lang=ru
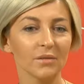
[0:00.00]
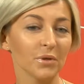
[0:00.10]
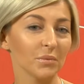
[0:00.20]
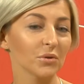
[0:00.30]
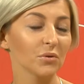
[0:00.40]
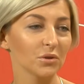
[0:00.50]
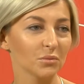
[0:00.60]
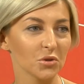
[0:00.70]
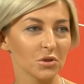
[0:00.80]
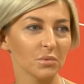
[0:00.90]
На премию года
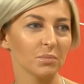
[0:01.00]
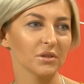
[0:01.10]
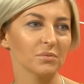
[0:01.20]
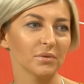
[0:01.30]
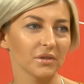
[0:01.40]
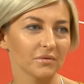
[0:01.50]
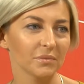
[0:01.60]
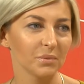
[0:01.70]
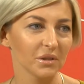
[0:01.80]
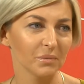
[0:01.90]
можно попасть,
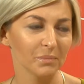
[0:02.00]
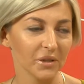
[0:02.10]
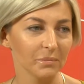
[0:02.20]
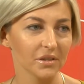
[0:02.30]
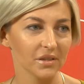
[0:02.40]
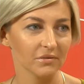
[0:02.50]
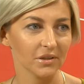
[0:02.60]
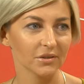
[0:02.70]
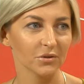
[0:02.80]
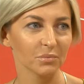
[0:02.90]
приобретя
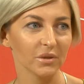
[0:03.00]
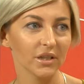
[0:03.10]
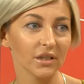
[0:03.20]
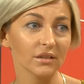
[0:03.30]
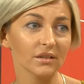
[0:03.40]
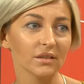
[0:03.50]
входной билет –